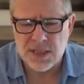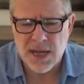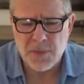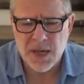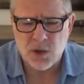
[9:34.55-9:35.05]
il
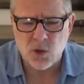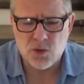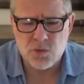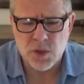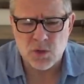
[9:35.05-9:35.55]
n'a pas un
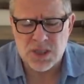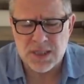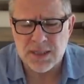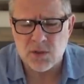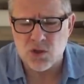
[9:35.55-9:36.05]
gros numéro de
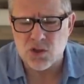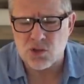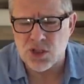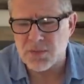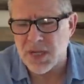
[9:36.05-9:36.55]
série, donc
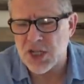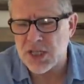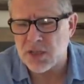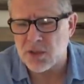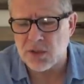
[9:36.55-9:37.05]

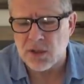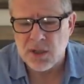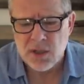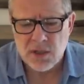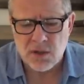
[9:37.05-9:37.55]
j'imagine que
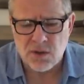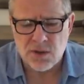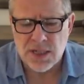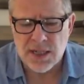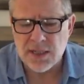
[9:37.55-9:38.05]

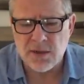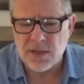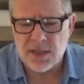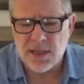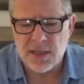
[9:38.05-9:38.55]
euh, il est dans
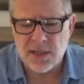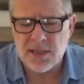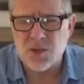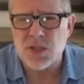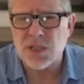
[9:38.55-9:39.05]
les années
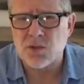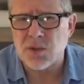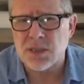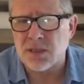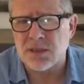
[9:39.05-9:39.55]

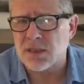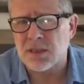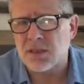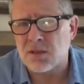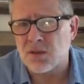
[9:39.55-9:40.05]

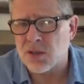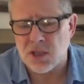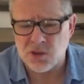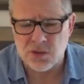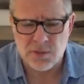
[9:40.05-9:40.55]
1870,
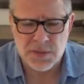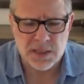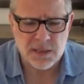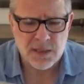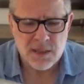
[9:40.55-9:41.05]
quelque chose comme
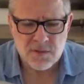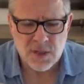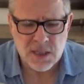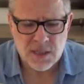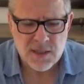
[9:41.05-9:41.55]
ça. Voilà.